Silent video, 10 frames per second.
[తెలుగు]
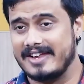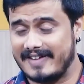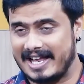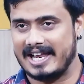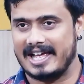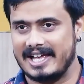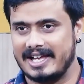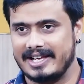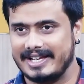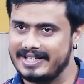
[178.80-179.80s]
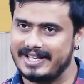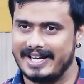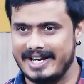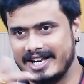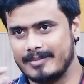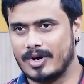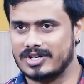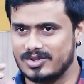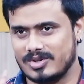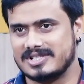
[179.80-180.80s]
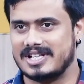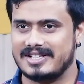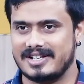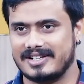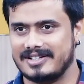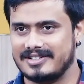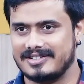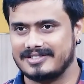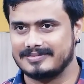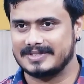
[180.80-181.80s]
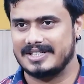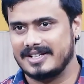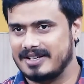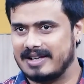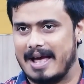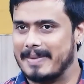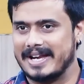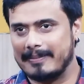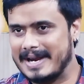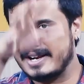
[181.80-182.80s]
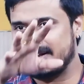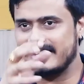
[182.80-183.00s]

ఇవాళ ఇది ఇండియన్ ప్రొడక్ట్స్ వస్తున్నాయి దీనికి మనీ ప్లాంట్